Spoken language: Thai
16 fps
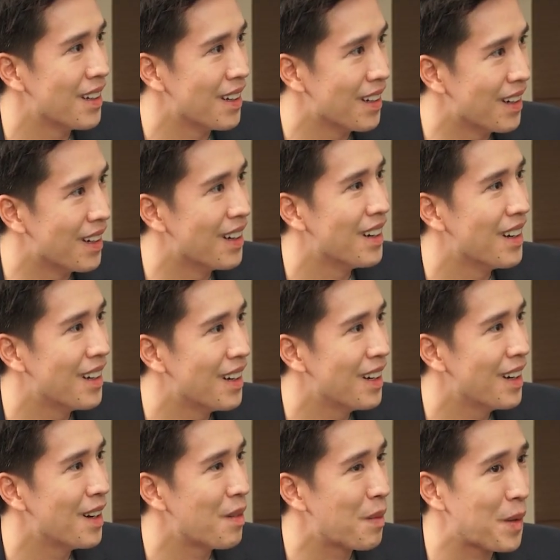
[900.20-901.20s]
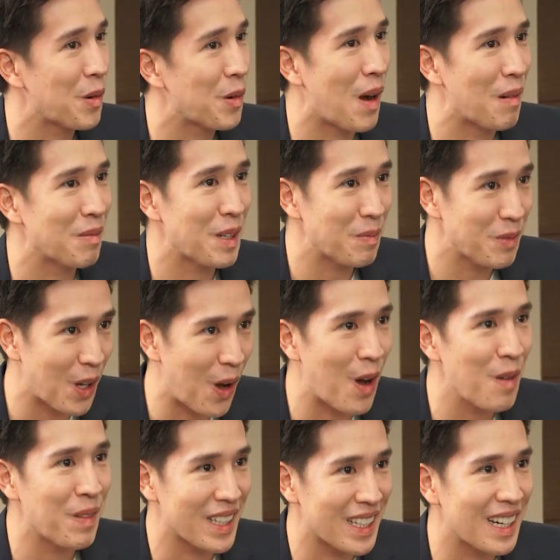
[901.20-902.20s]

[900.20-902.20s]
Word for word: อ๋อมีความซับซ้อนเหมือน